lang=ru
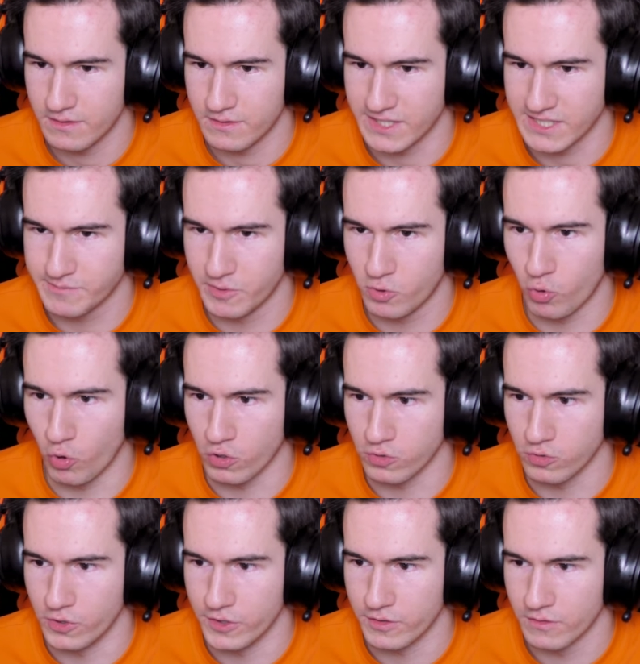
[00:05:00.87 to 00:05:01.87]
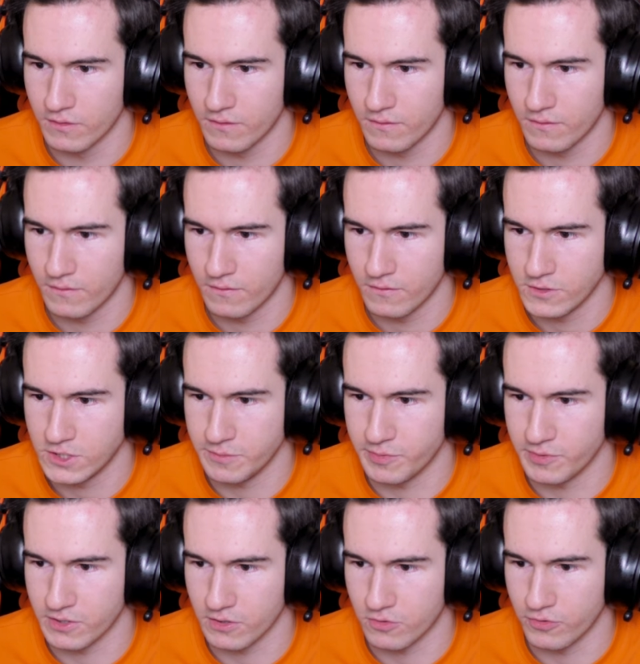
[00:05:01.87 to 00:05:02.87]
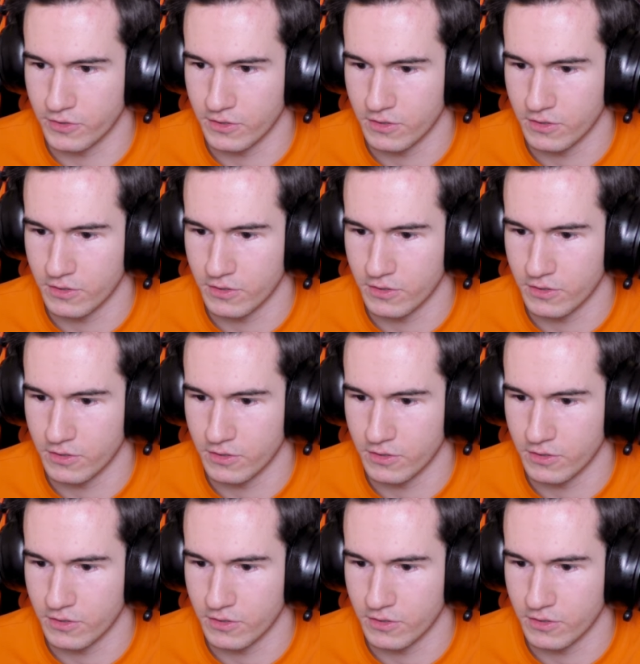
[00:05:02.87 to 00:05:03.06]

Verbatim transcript: нас бы кокнули. Типа такой.